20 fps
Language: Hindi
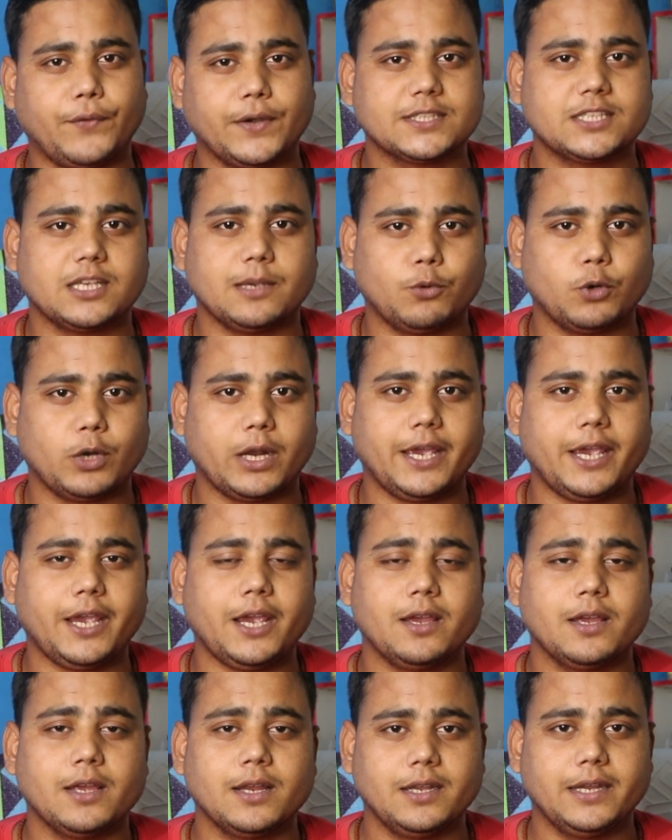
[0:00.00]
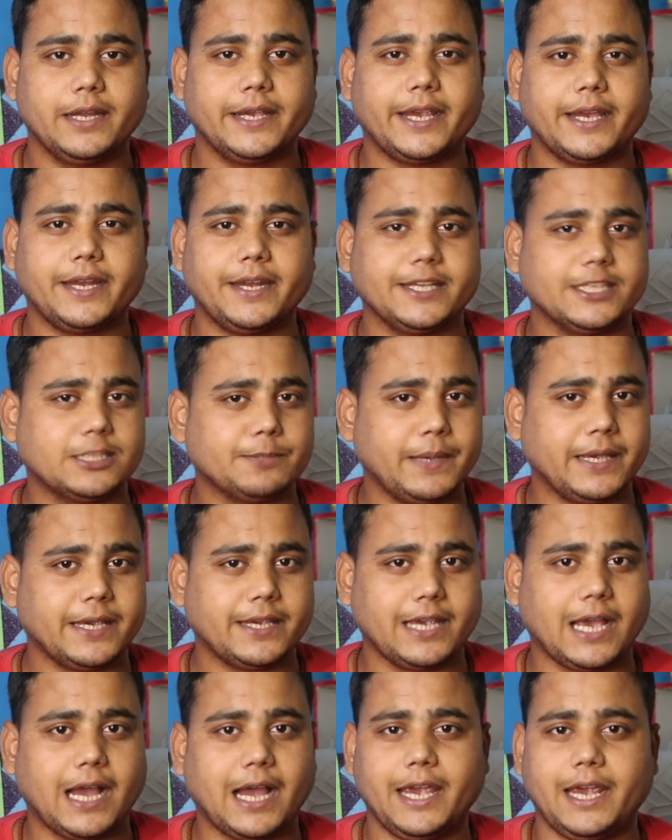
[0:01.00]
फिर से बोला है लेकिन इसमें
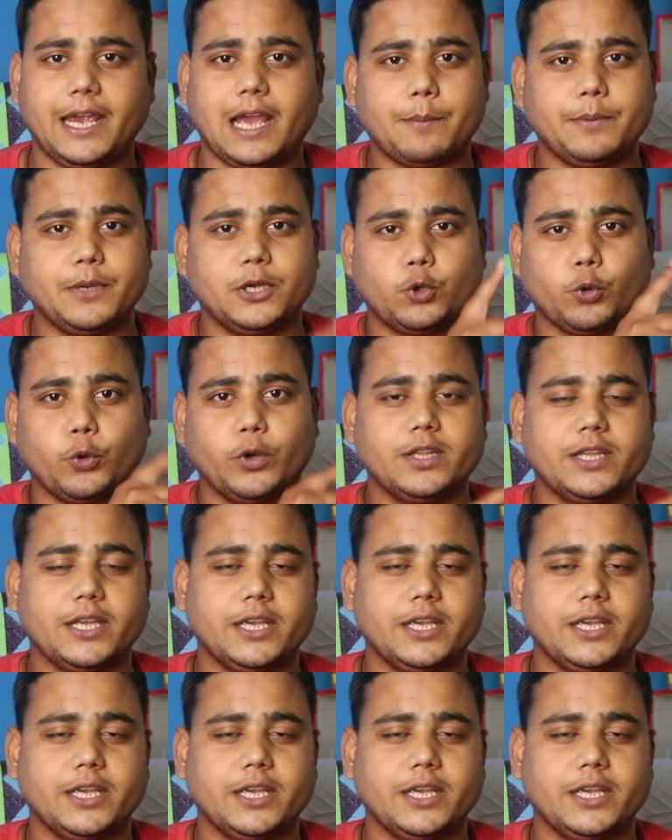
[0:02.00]
क्या है आप ये ट्वीट